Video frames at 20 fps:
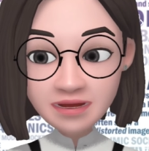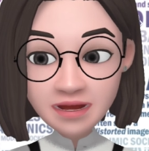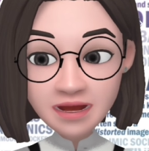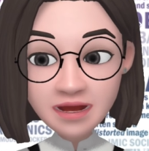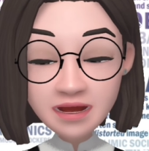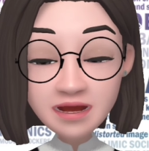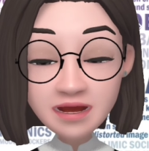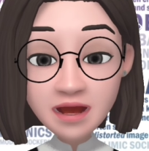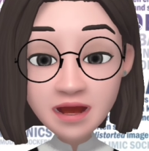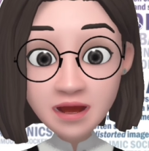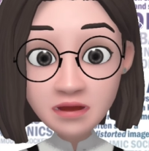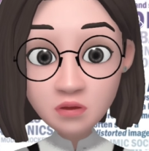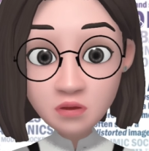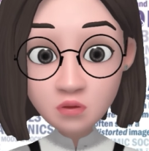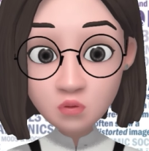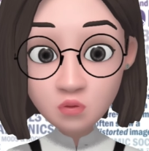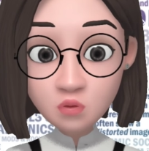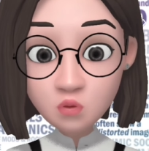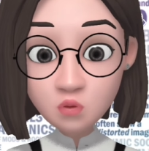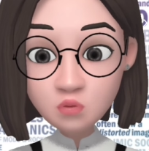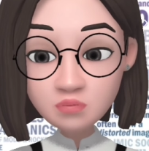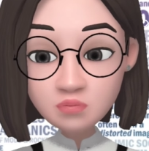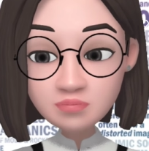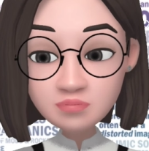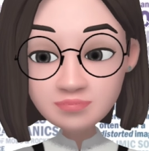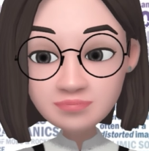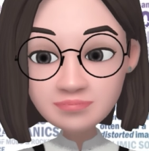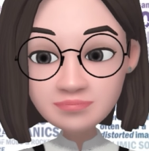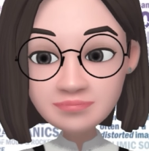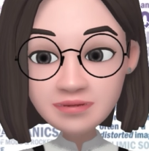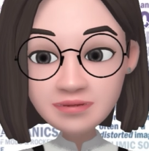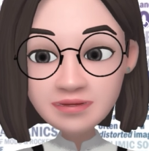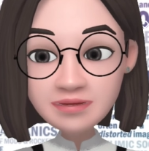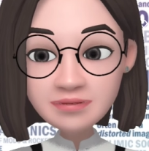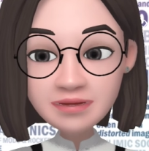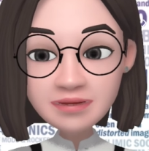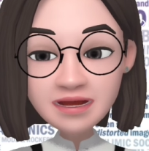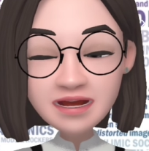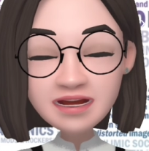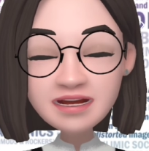Lalu,
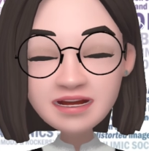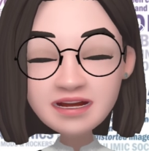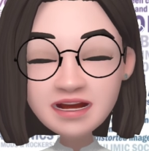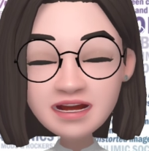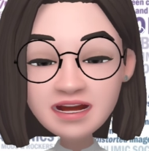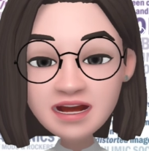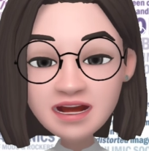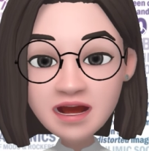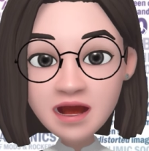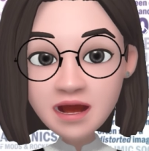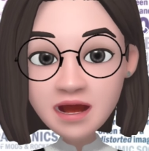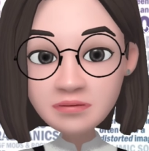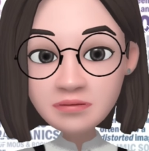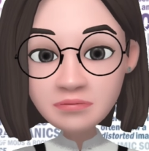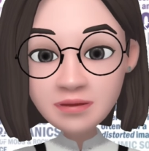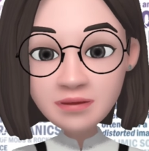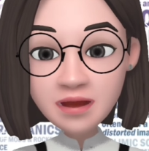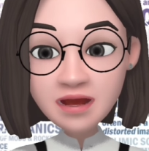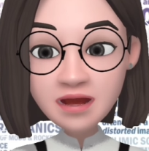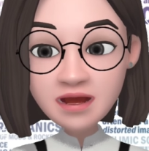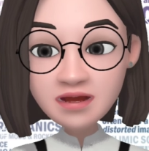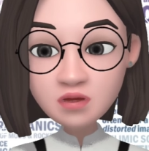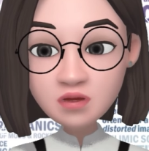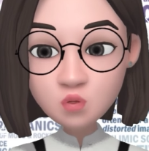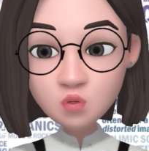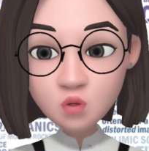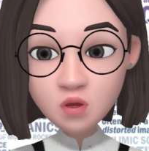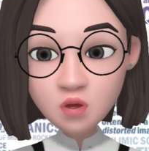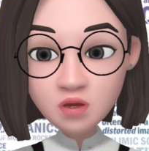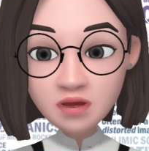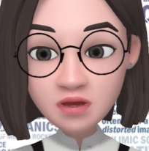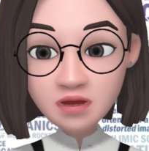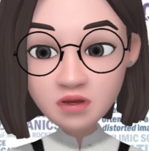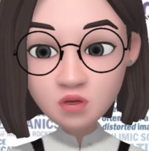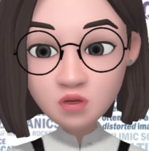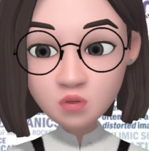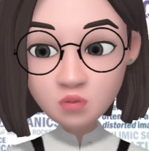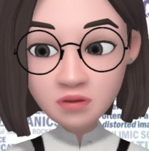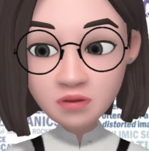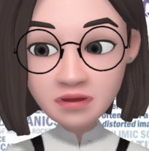sebenarnya apa ruang lingkup
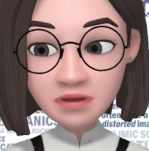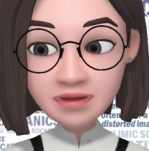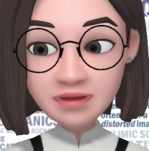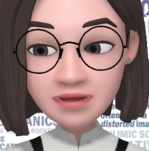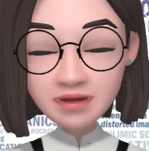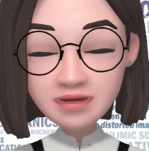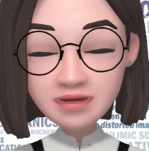kajian